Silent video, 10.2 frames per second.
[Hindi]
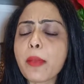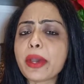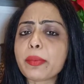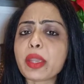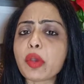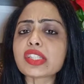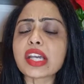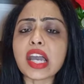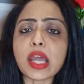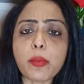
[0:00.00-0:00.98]
पर बिग
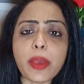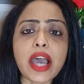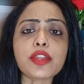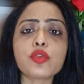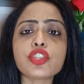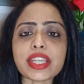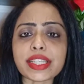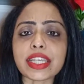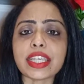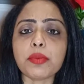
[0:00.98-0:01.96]
बॉस हर बार कुछ
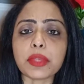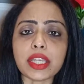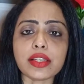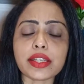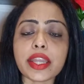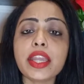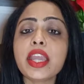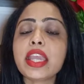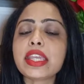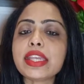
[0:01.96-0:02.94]
ऐसा गेम खेल रहे हैं
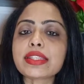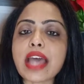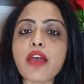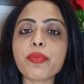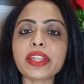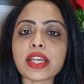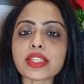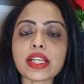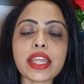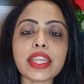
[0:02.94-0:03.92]
कि साफ पता
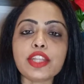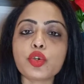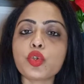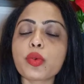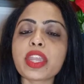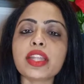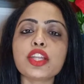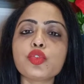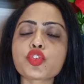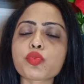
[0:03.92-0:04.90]
चल रहा है कि इन दोनों के
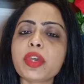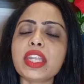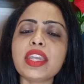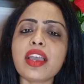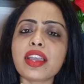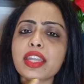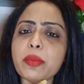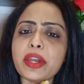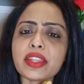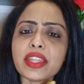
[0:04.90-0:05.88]
अंदर दुश्मनी अगर ये
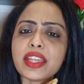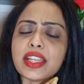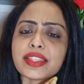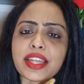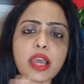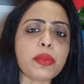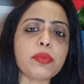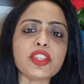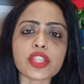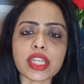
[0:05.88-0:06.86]
भरने के लिए जरा भी
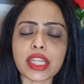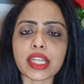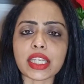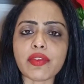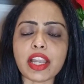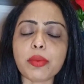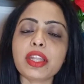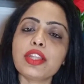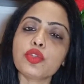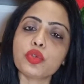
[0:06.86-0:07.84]
पीछे नहीं हटने वाले
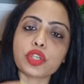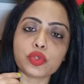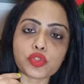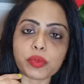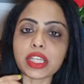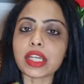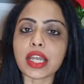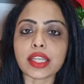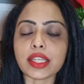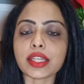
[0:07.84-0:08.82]
मतलब इन दोनों की दुश्मनी
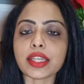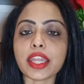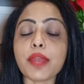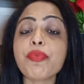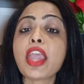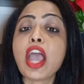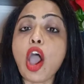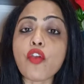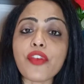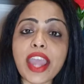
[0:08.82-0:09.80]
करा के रखेंगे
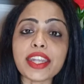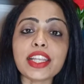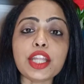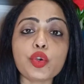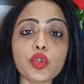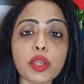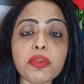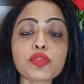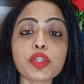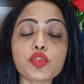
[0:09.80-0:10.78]
और फाइनली दोनों के
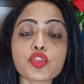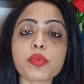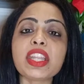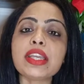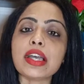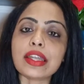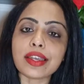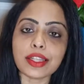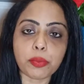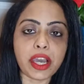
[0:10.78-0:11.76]
बीच में दुश्मनी हर
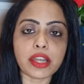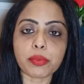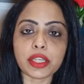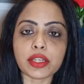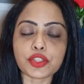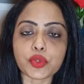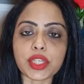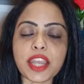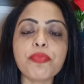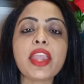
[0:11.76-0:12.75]
हद पार भी कर
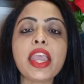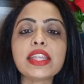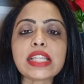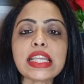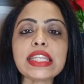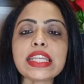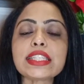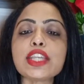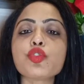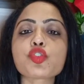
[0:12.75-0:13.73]
चुकी है चलिए इनकी
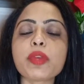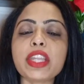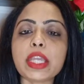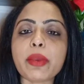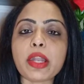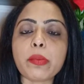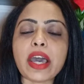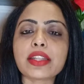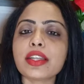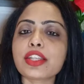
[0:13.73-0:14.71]
इसी दुश्मनी के बारे में
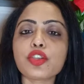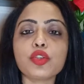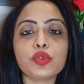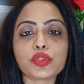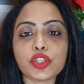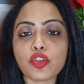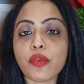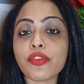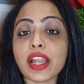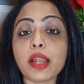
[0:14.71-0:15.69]
बात करते हैं क्योंकि दोस्ती तो
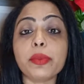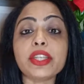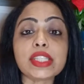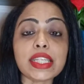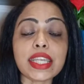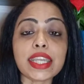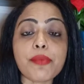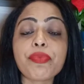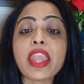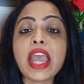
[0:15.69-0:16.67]
अब फिलहाल बची नहीं है
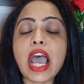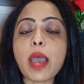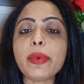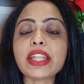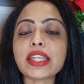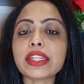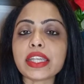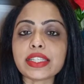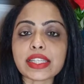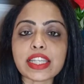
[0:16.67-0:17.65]
अब बता देते हैं
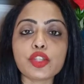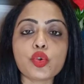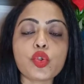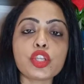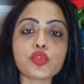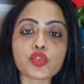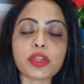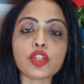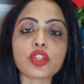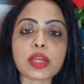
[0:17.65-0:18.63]
कि जैसे इन दोनों की
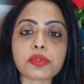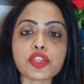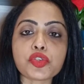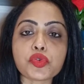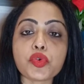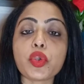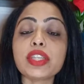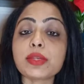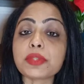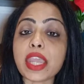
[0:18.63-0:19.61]
दुश्मनी तो तब से शुरू हो गई
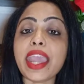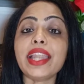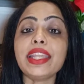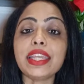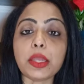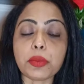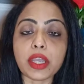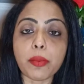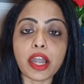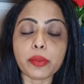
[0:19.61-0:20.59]
जब से एली गेम का
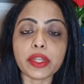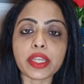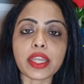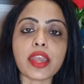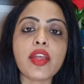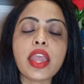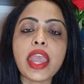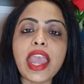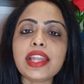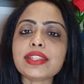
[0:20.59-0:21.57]
पार्ट बने हैं
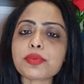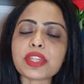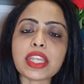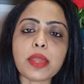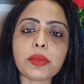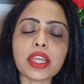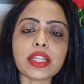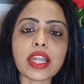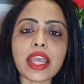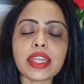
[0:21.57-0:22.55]
एली जब से गेम के
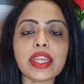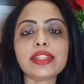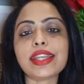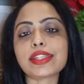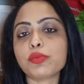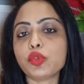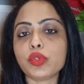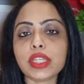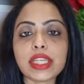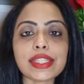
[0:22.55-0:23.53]
अंदर आए हैं जैसमिन
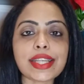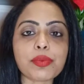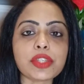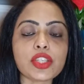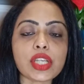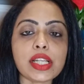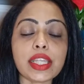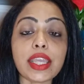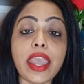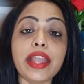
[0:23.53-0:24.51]
उन्हीं के हिसाब से चल
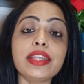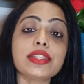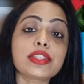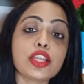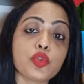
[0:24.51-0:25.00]
रही है एली जिससे